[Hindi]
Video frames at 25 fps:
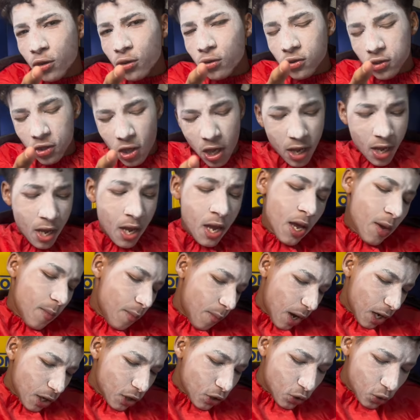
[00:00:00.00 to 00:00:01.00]
टू से
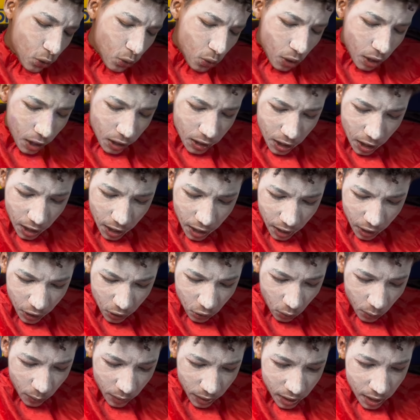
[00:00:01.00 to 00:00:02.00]
बाकी शुरू करते
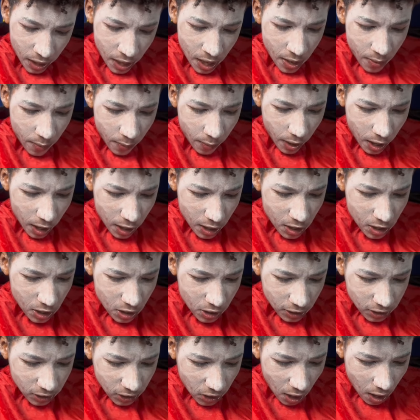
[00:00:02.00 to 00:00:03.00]
क्रेट ओपनिंग
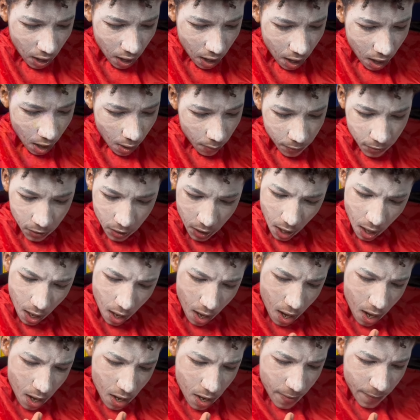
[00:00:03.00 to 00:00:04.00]
भाई साहब क्या
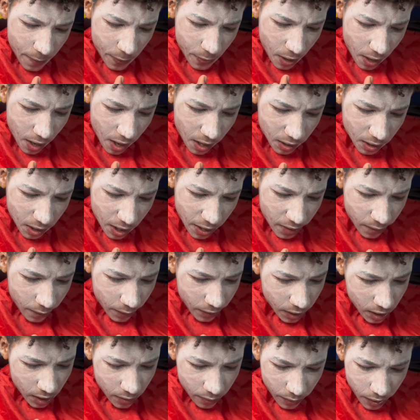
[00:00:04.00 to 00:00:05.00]
ही बात है
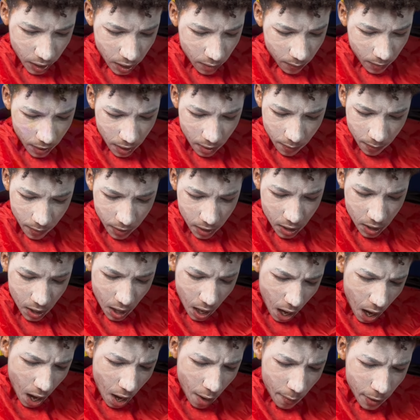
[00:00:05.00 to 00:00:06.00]
भाई भाई भाई भाई
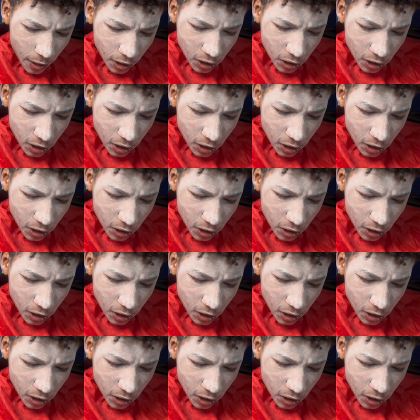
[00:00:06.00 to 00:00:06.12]
यार भाई